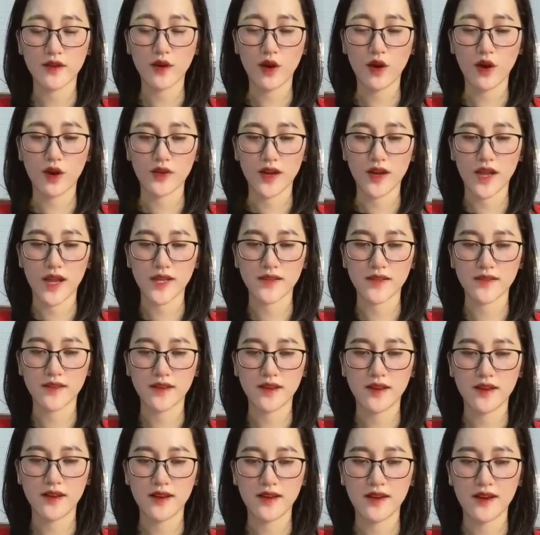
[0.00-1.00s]
Còn anh
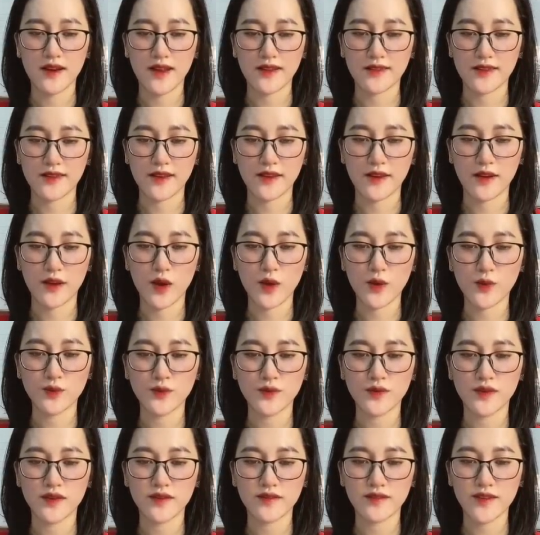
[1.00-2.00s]
là thành công
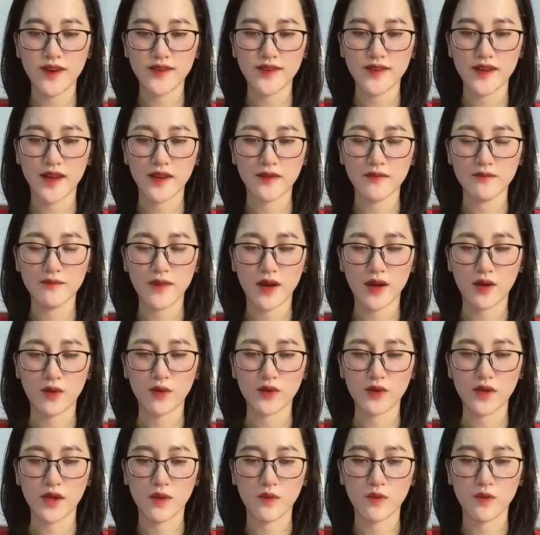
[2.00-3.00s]
Đích đến mà
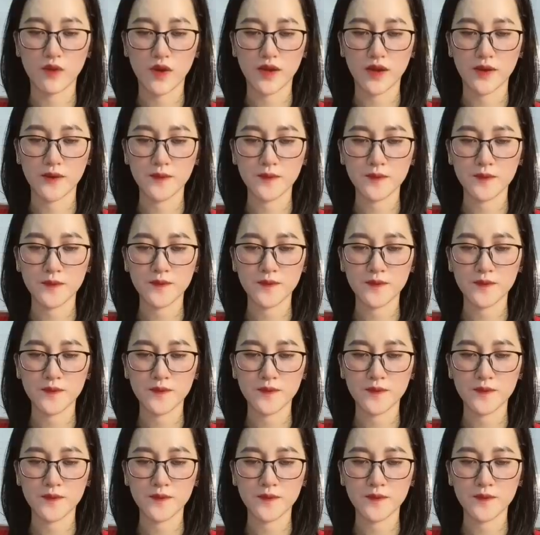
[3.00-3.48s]
cô theo đuổi